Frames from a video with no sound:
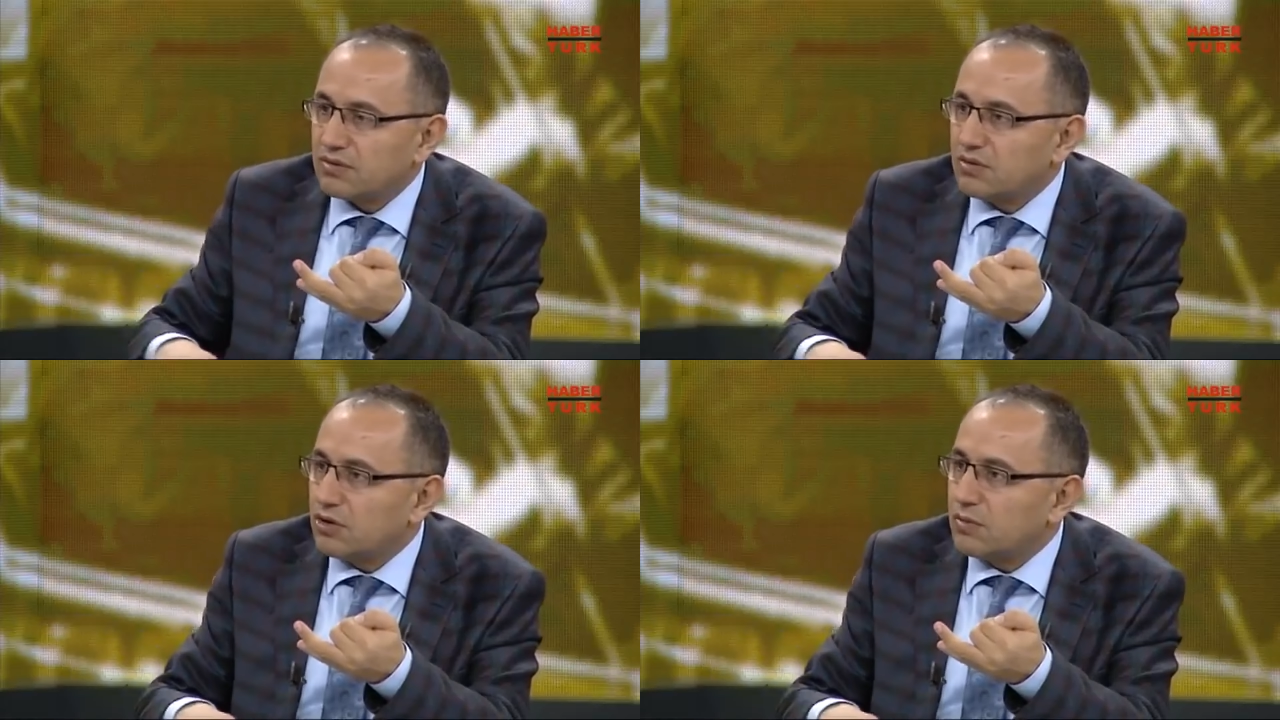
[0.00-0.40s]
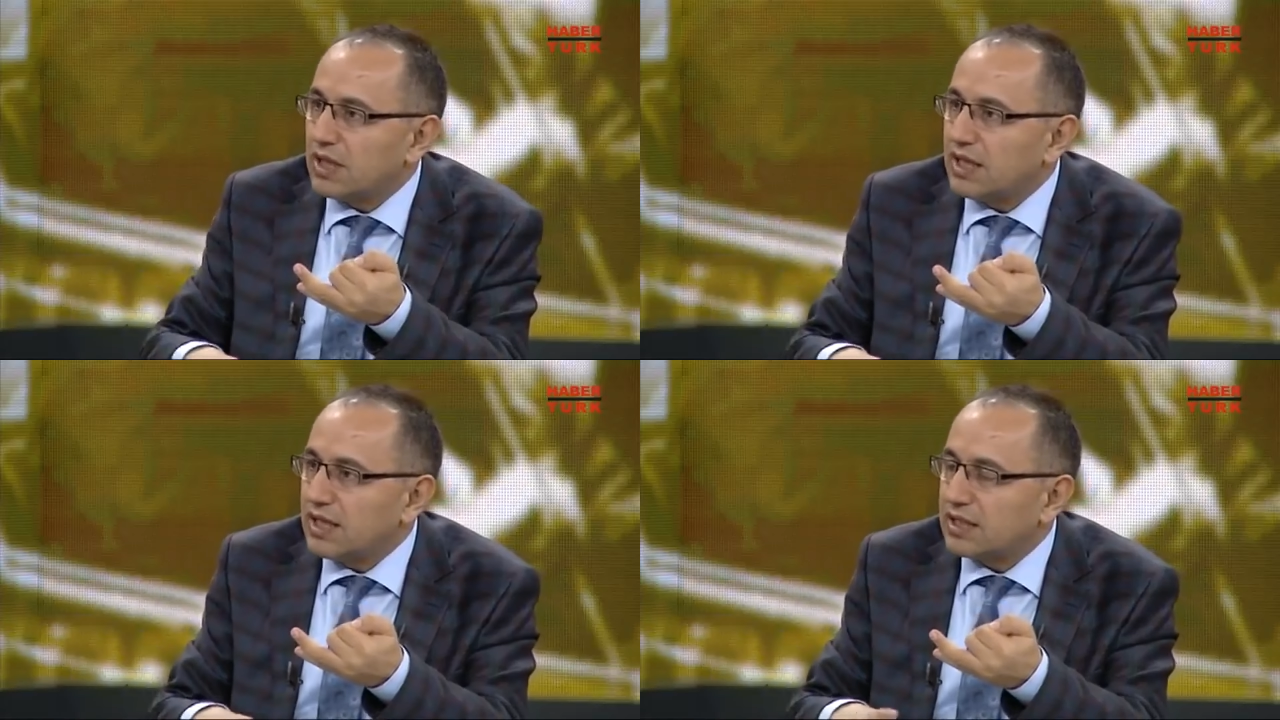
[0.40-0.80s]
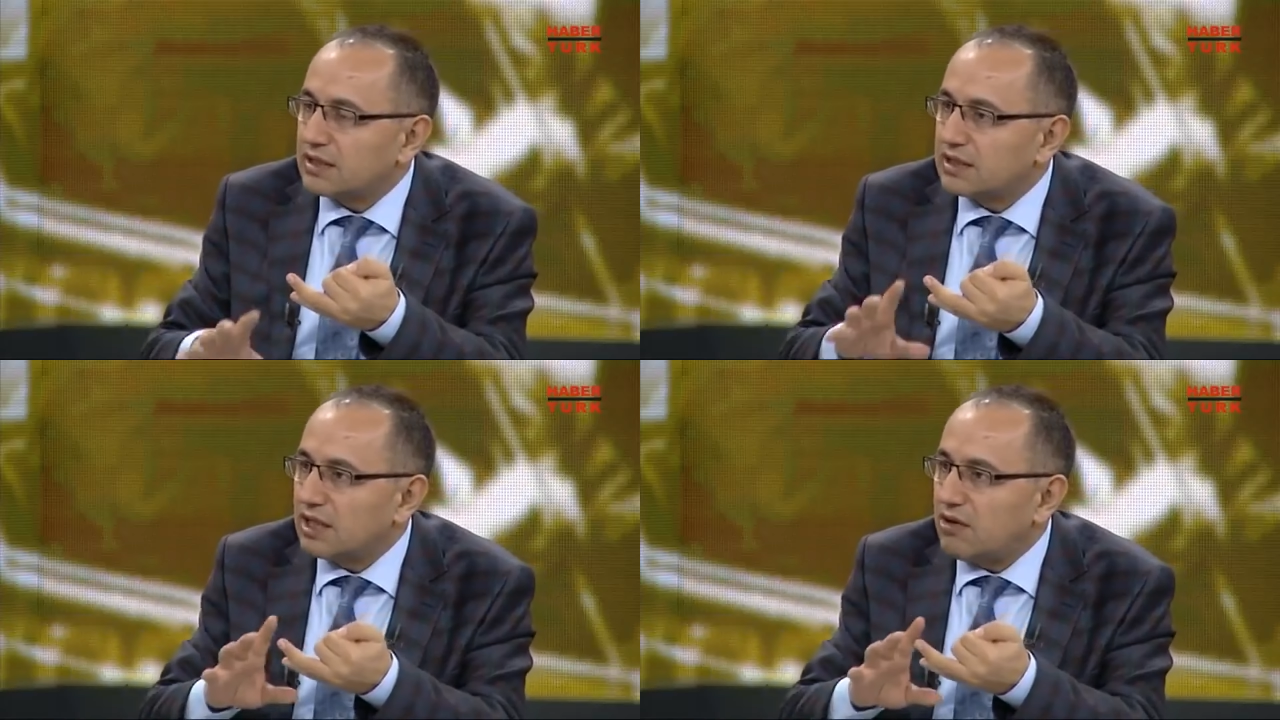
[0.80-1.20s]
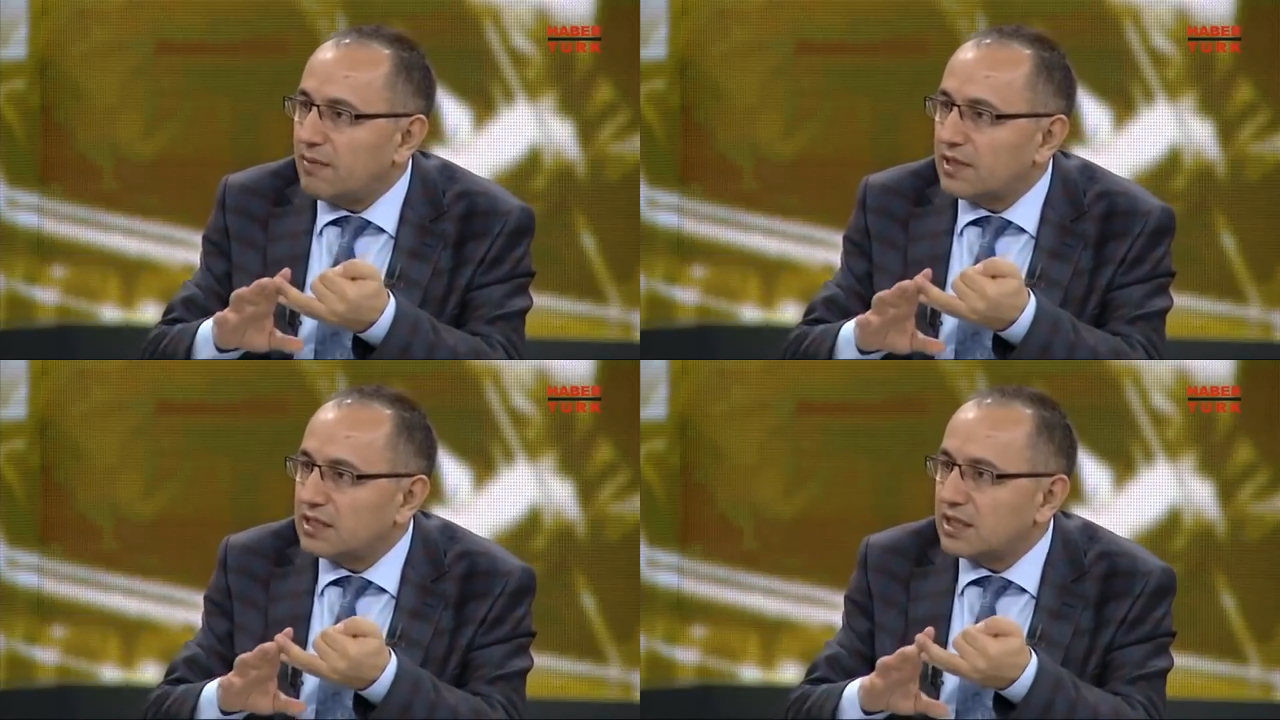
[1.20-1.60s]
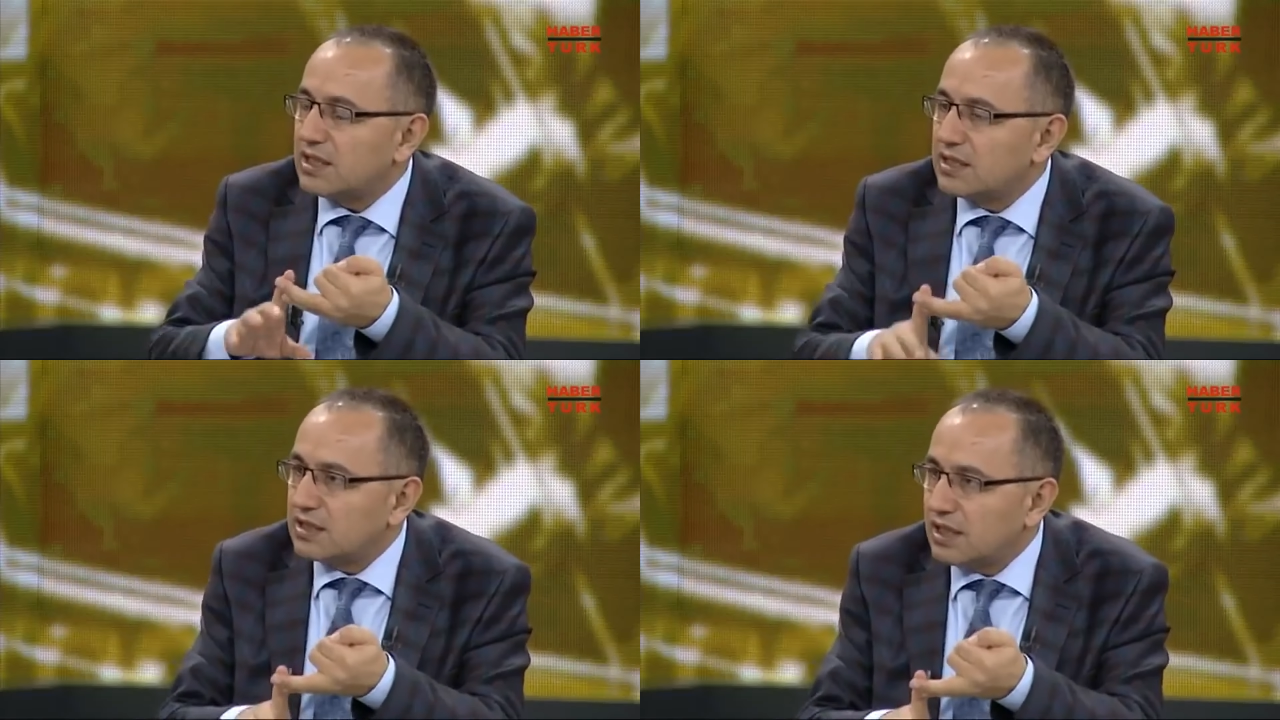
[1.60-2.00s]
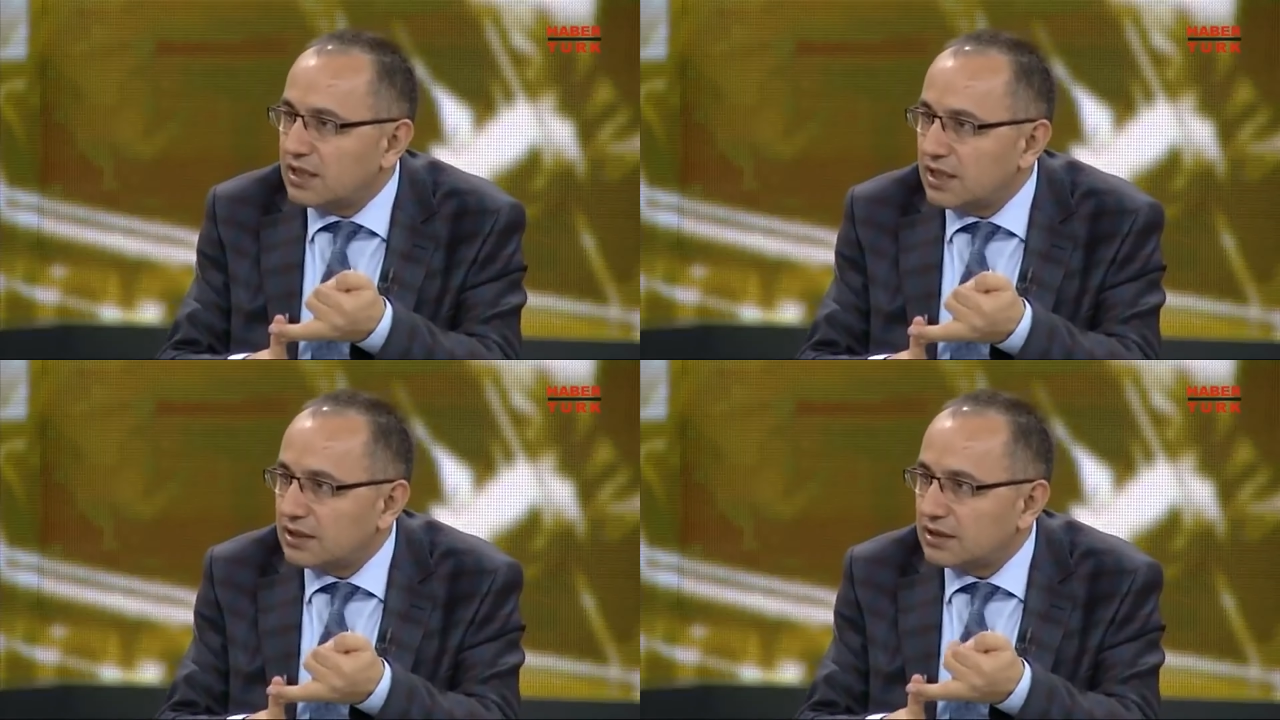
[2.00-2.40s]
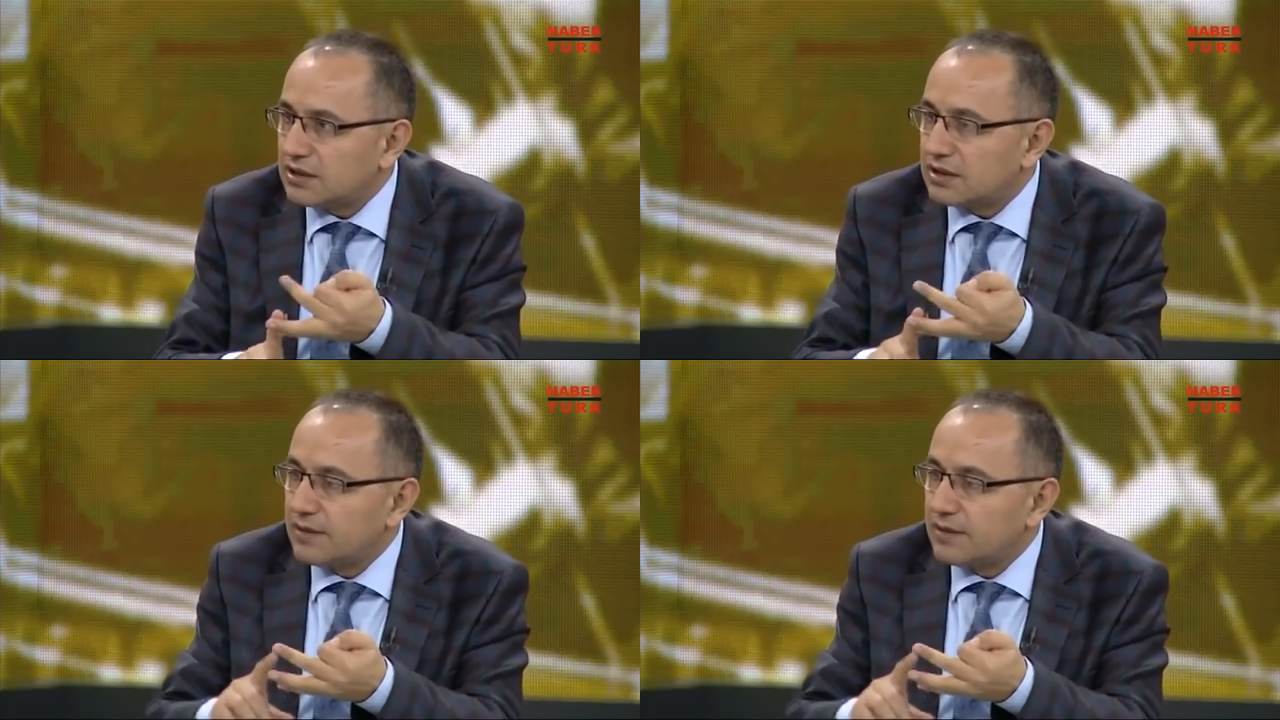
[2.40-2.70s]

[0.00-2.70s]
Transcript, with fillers: normal hayatını devam ettiren insanlardır.